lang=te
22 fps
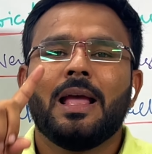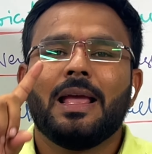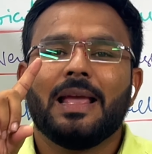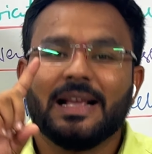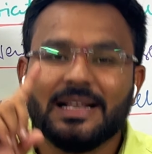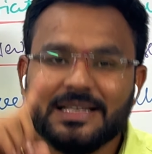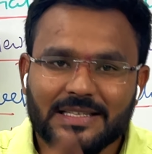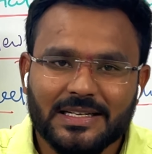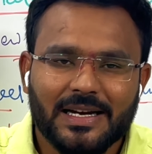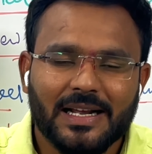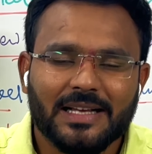
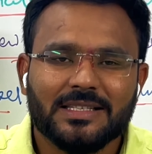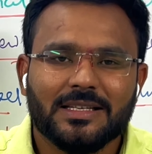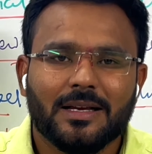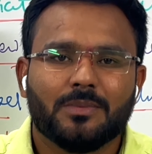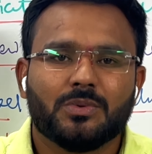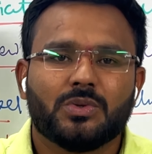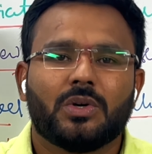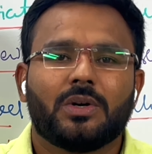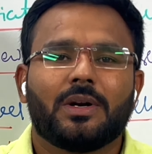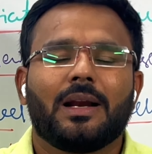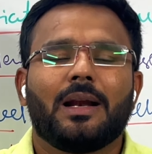ఎగ్జిట్
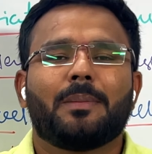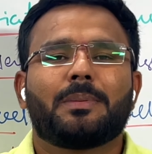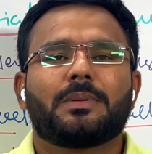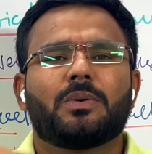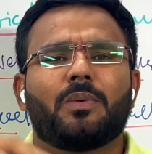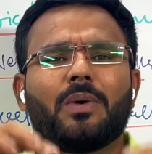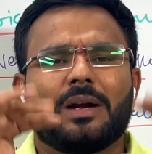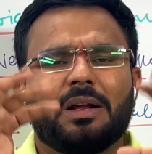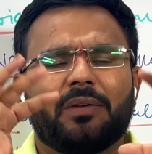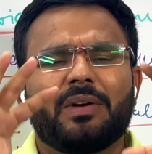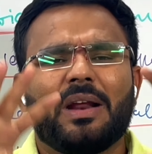ఎగ్జామ్స్ ఉంటాయి లేకపోతే
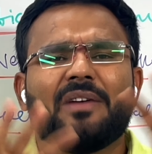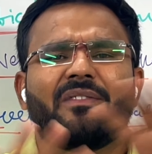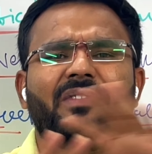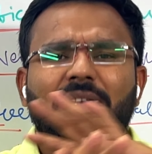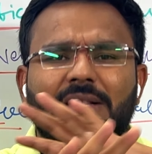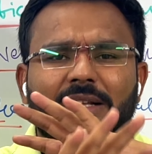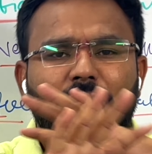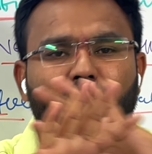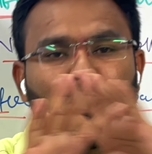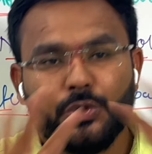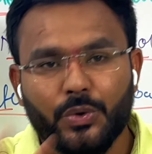వాట్ ఎవర్
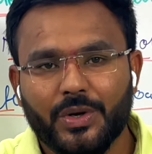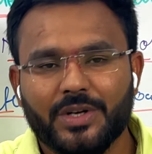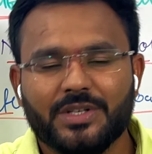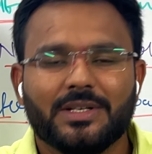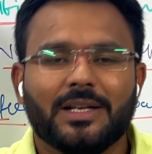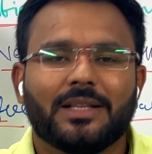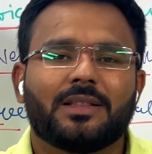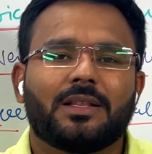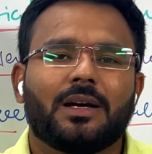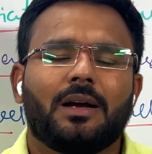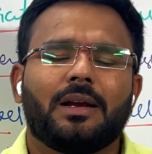ఎవరి
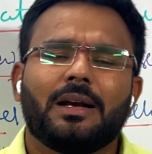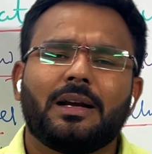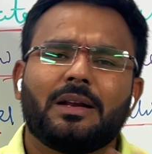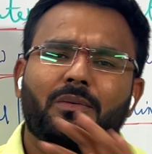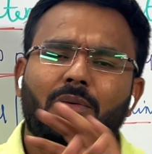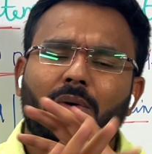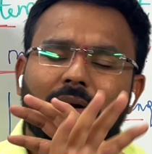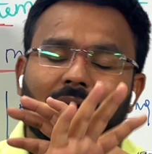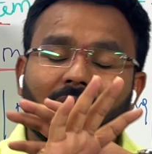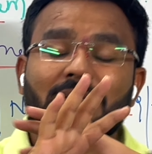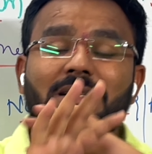డ్యూరేషన్ ఎంత ఏంటి
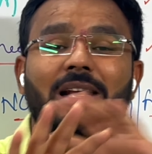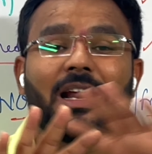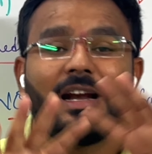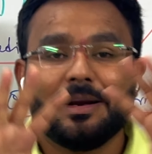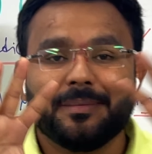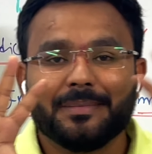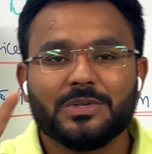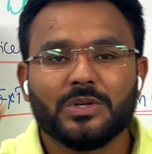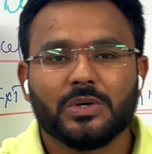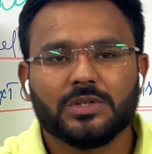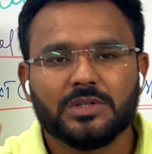వాట్ అసలు
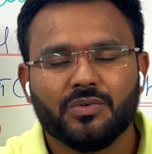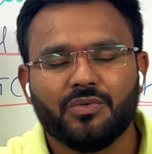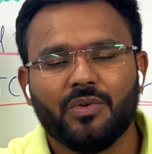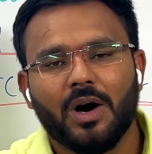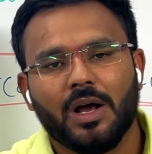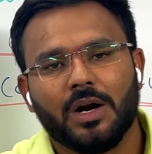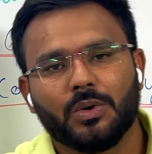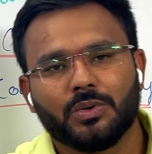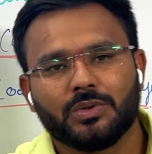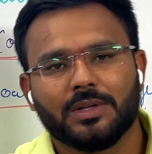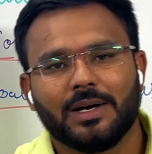ఎన్ఎంసీ రూల్స్
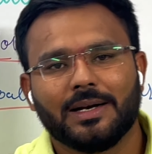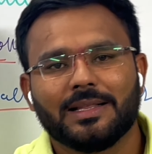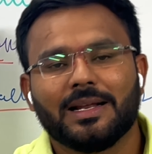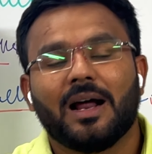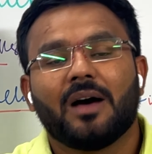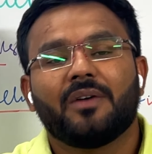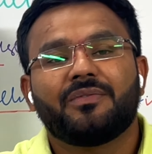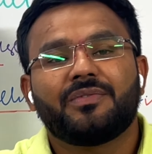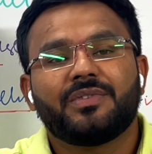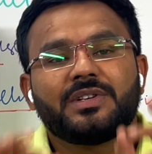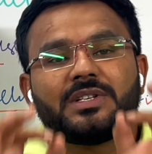ఫాలో అవుతుంది లేదా
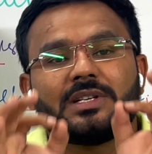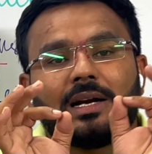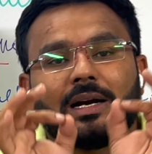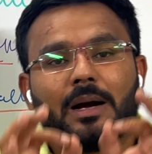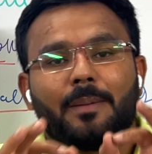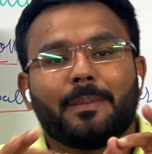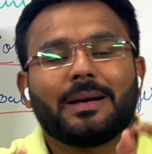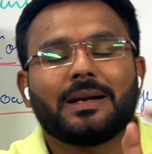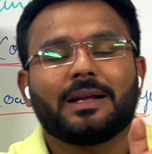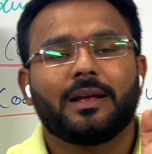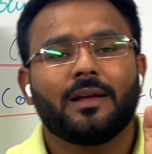ఆఫీషియల్గా
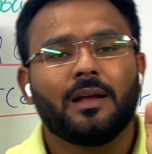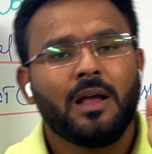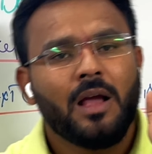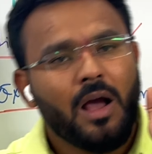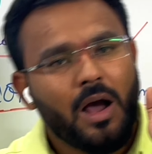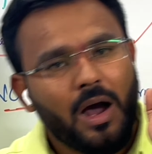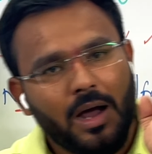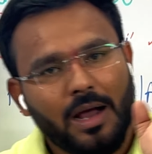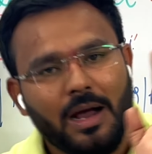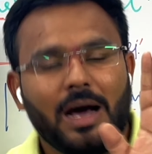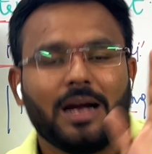మనకి
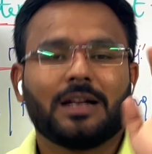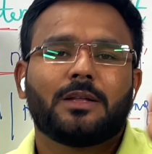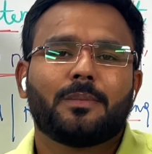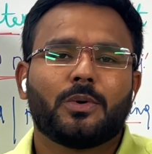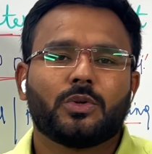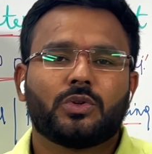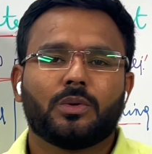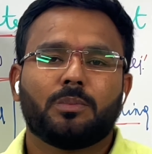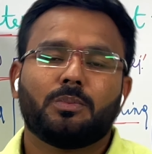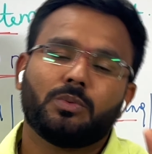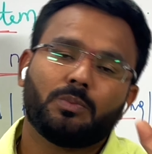
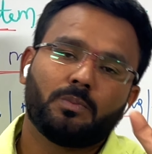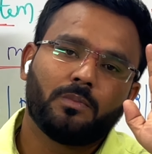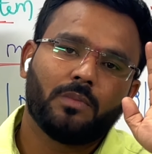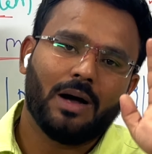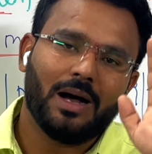అర్థమవుతుంది